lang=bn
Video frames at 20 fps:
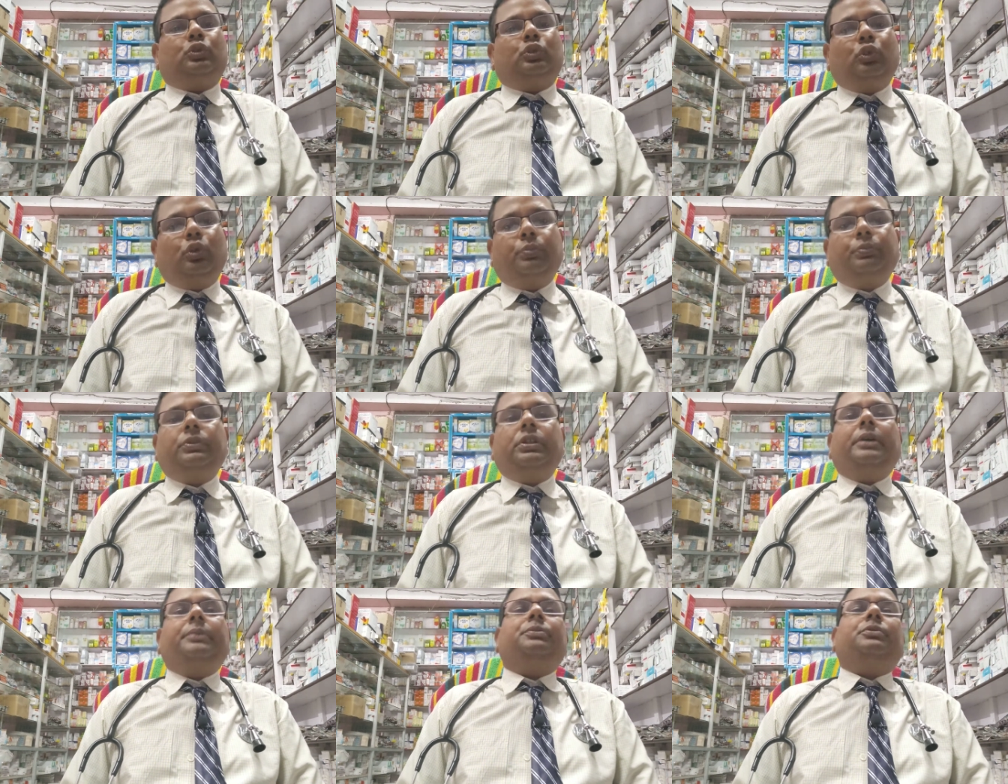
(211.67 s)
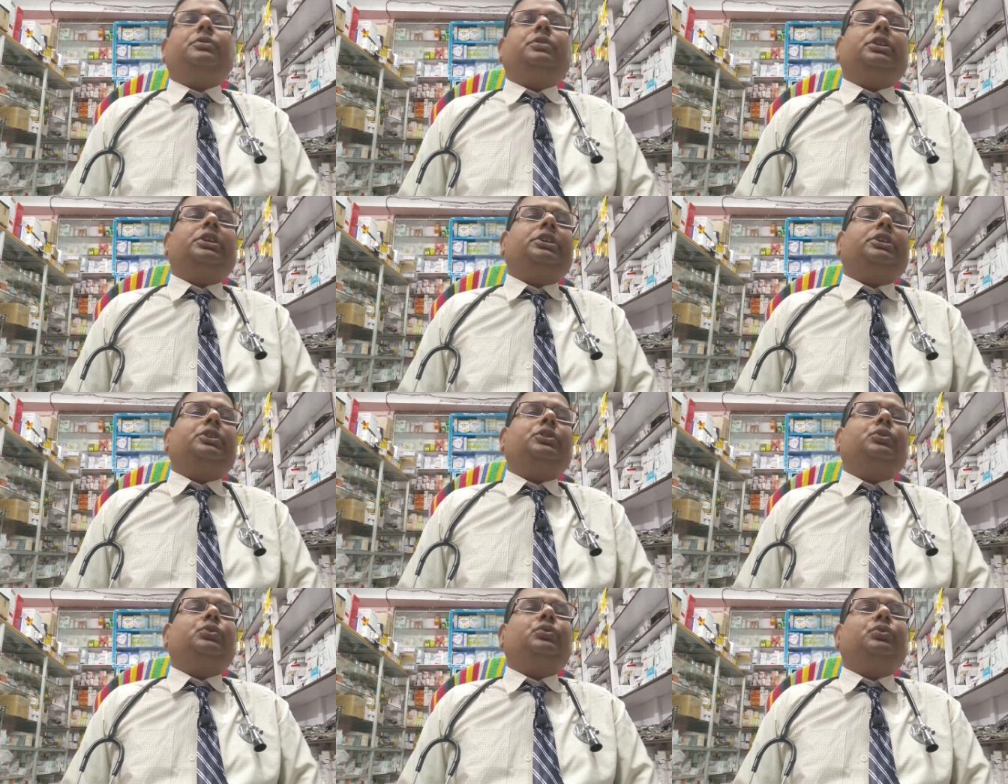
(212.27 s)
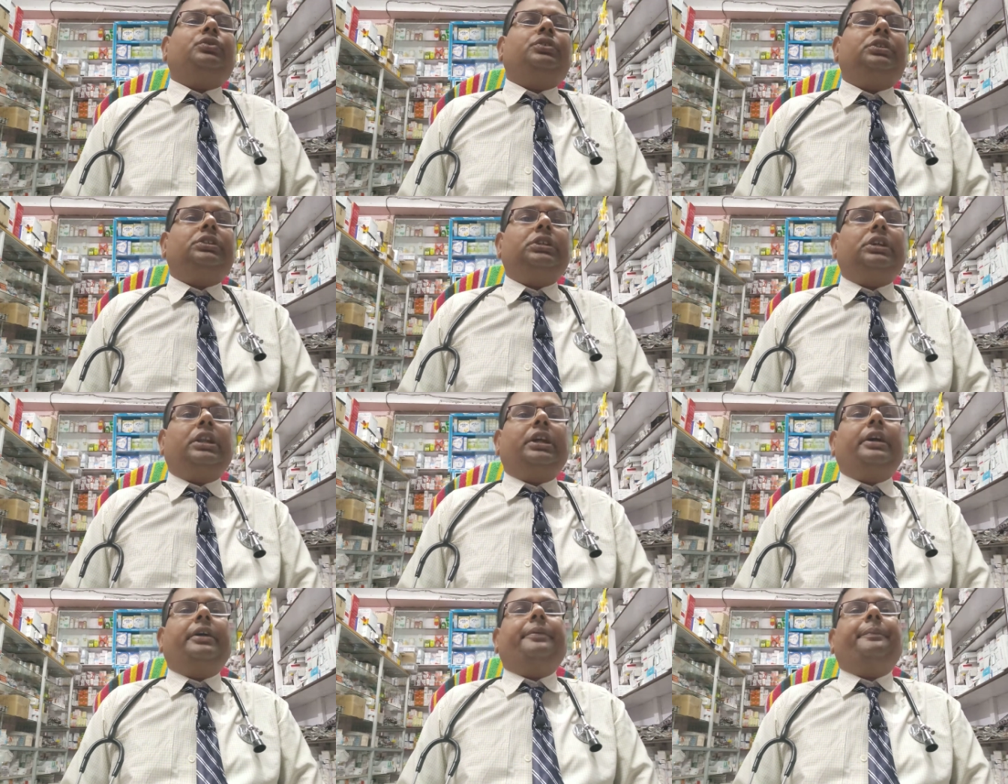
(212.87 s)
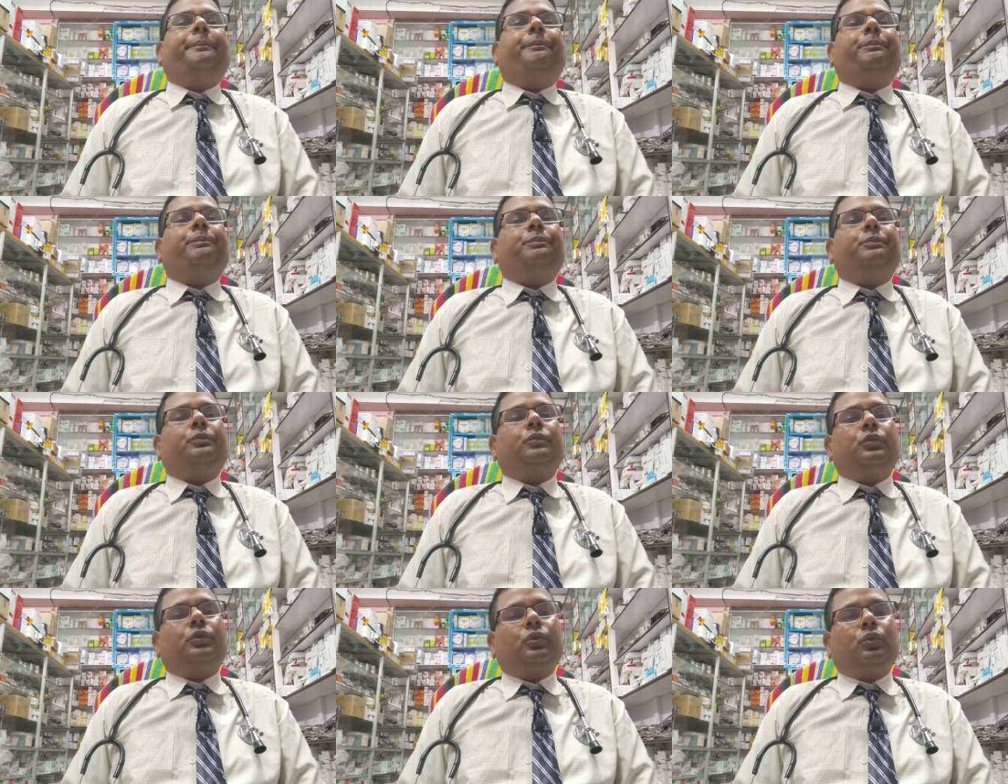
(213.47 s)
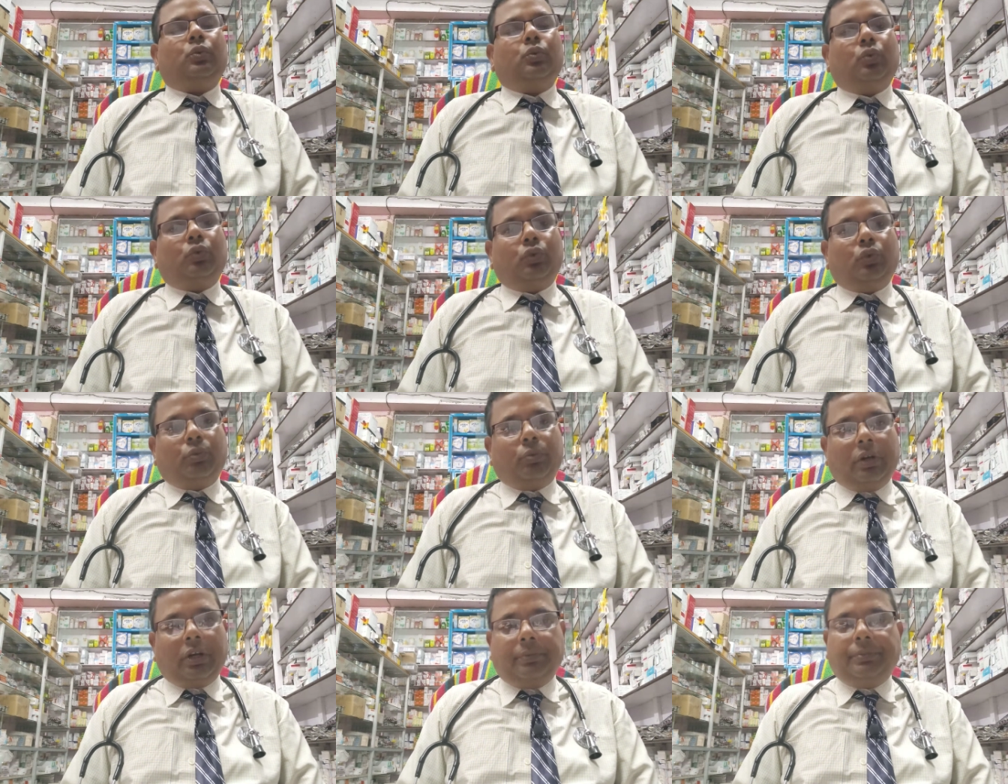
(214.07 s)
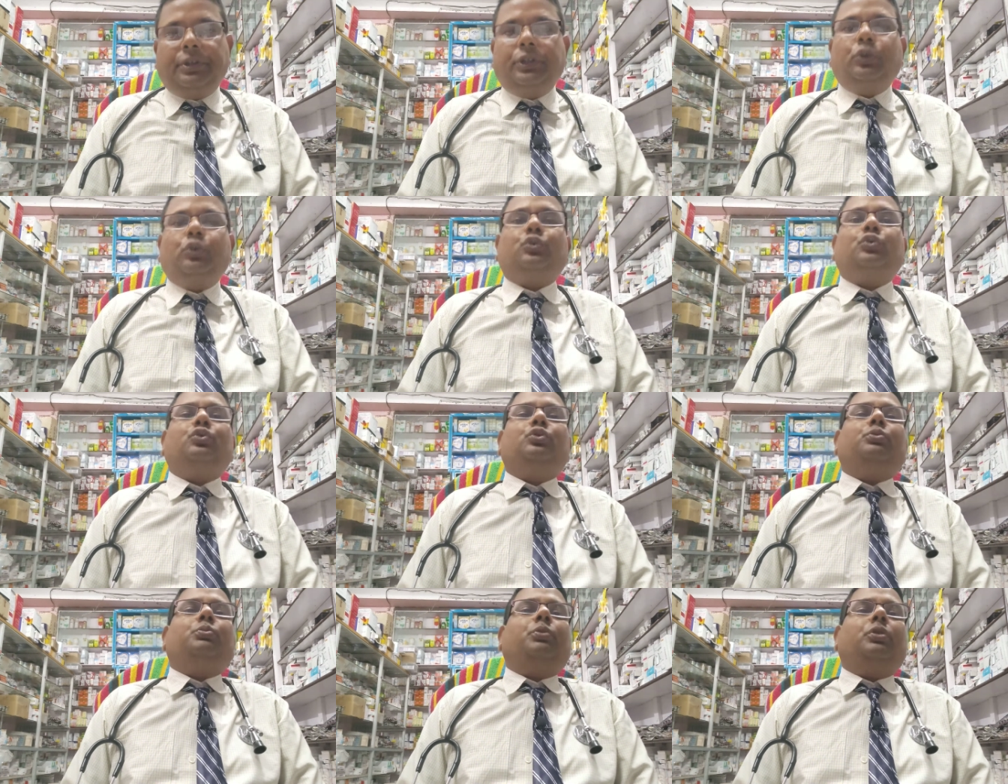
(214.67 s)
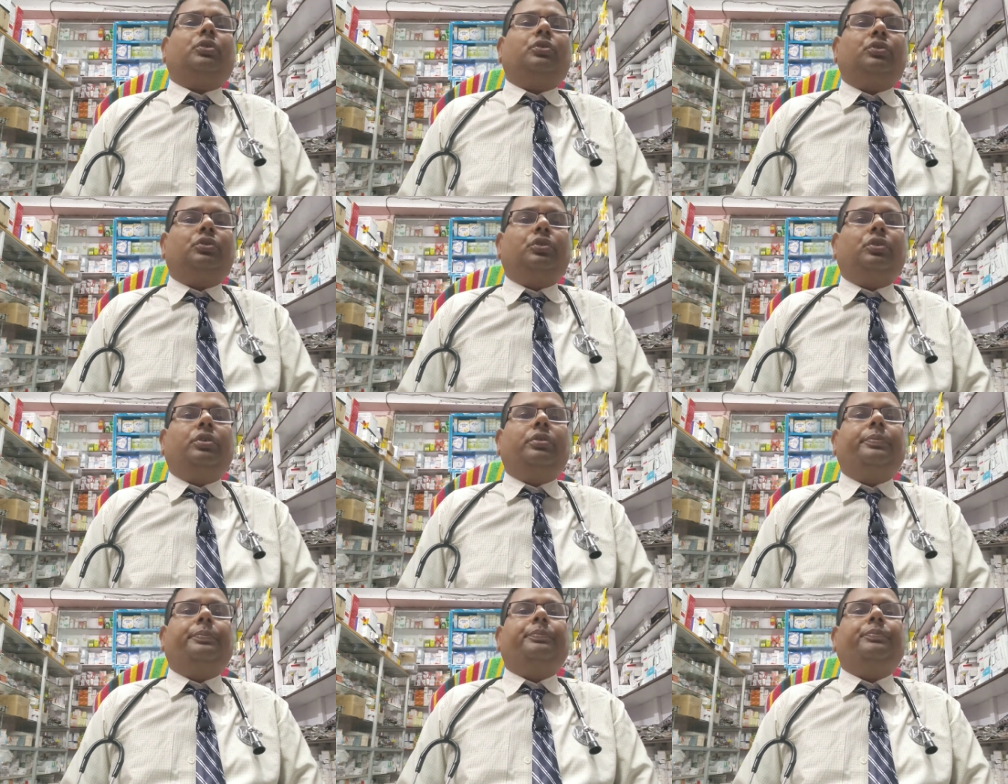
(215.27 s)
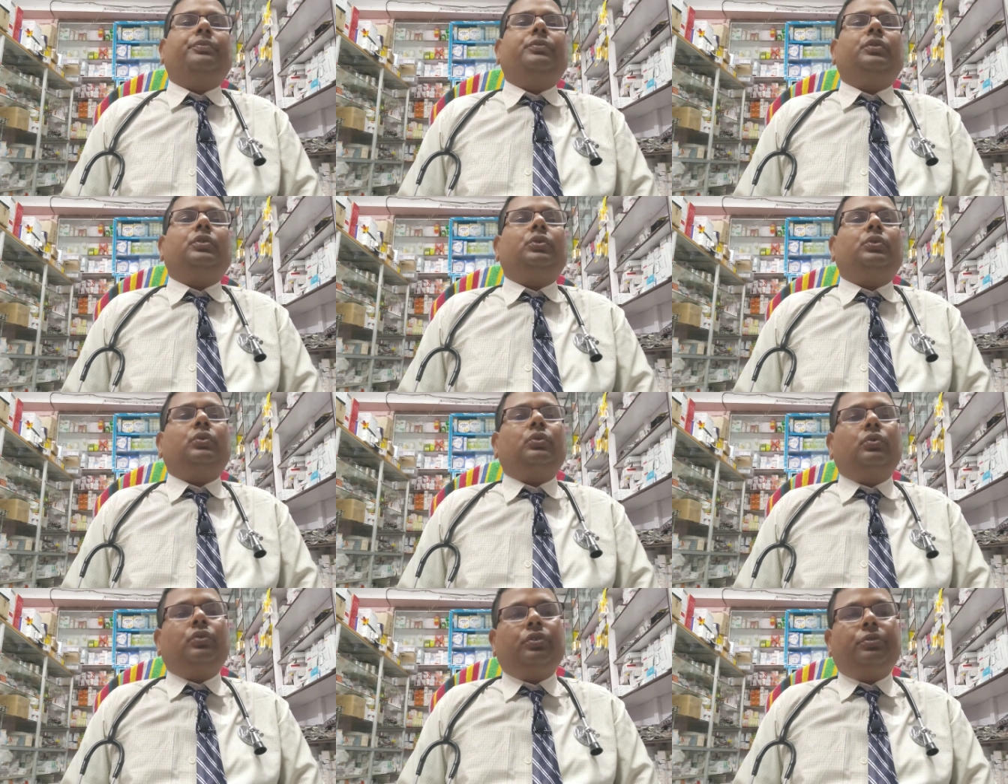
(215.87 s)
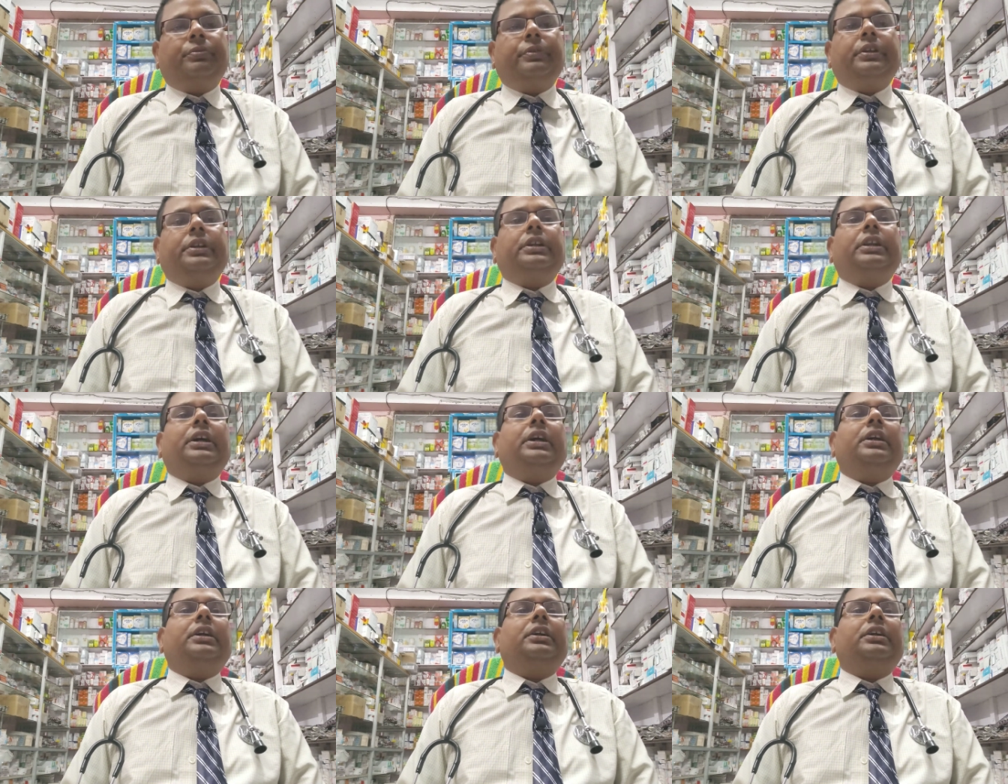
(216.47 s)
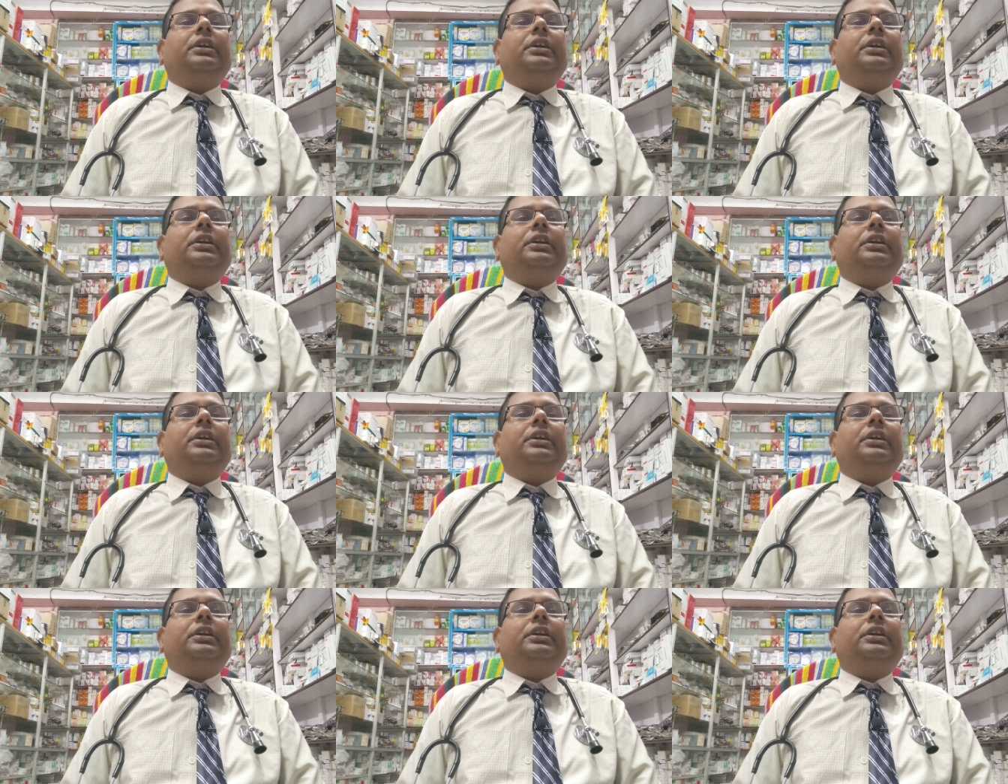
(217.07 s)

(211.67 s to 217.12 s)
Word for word: দুমদাম করে কিন্তু নিজেরা কোনোভাবেই ওষুধ বন্ধ করবেন না